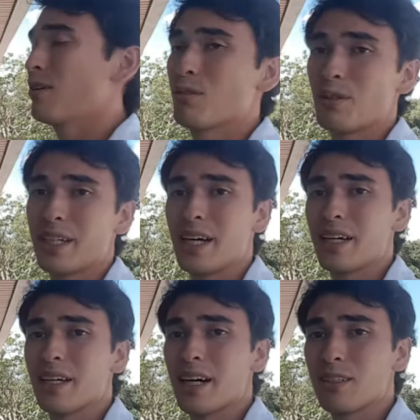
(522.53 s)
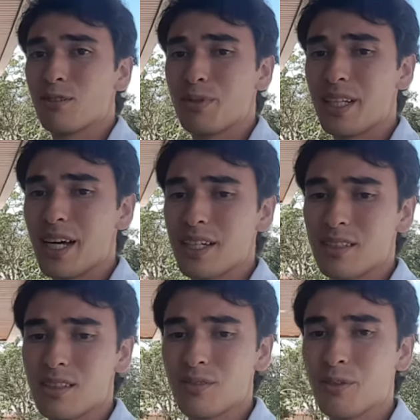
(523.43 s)
colocar as
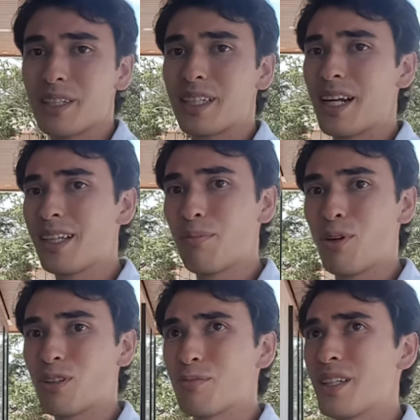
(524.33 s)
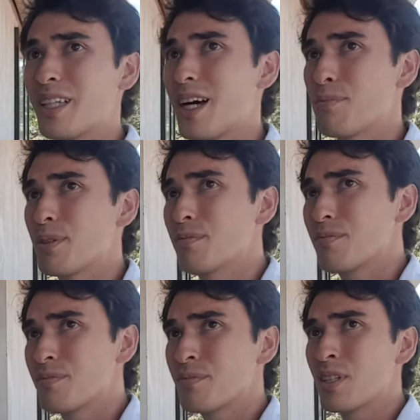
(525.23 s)
luminárias que vão entrar na próxima etapa
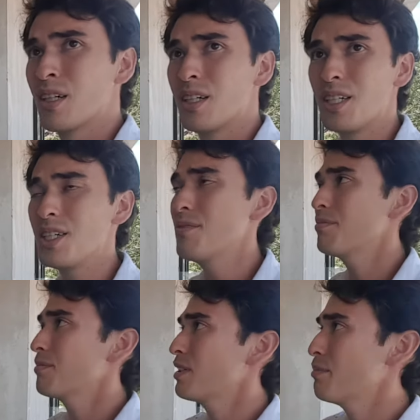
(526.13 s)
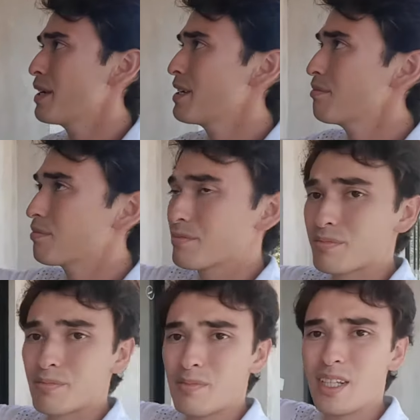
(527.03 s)
e também
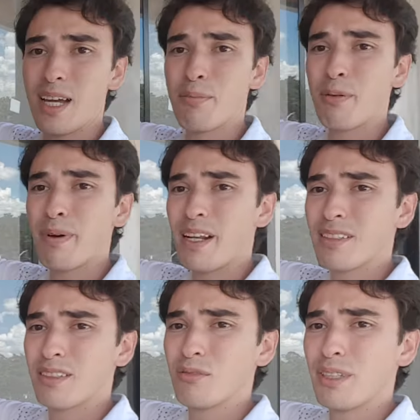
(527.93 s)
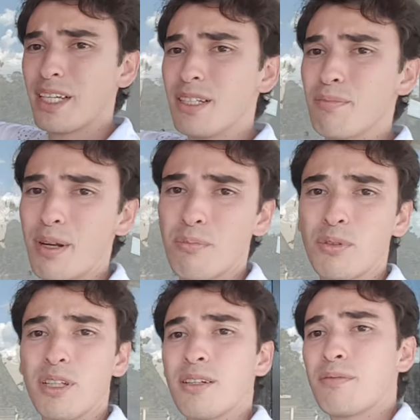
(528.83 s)
a preparação dele para
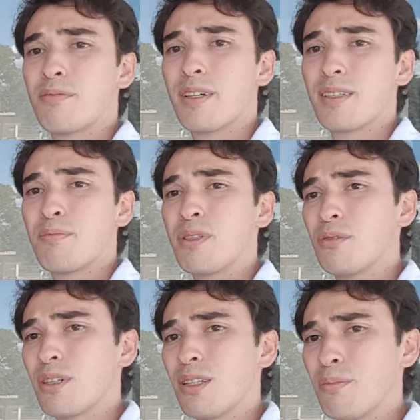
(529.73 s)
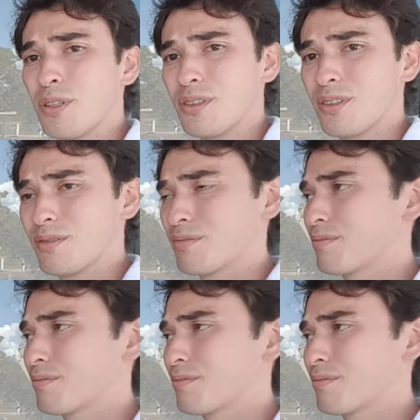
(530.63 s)
poder fazer a pintura depois.